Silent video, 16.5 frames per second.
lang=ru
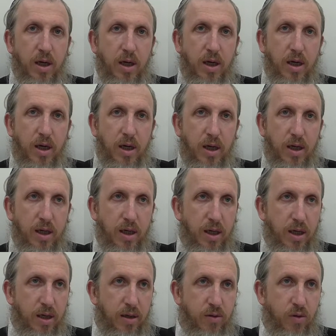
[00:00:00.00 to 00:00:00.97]

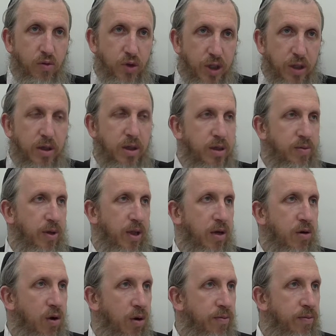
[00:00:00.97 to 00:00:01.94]
э, кувшин с
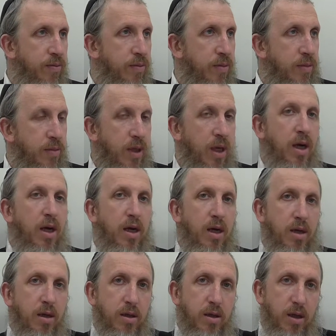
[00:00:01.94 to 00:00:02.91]
молоком,
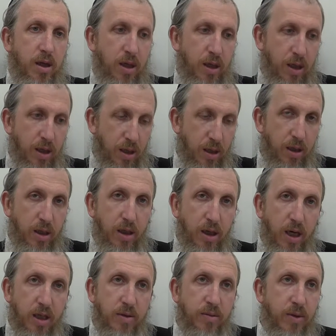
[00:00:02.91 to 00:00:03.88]
э, и
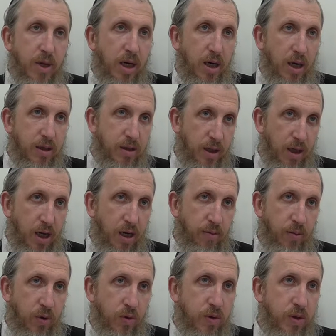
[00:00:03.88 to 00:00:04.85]
рядом как раз такая
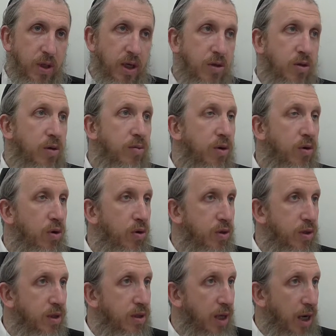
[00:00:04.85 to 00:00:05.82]
блюдце, на котором
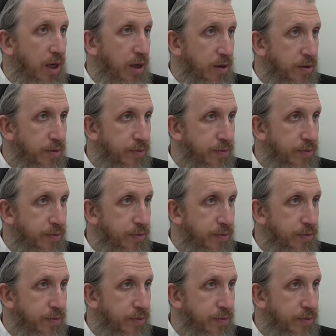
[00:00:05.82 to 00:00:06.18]
находится сахар.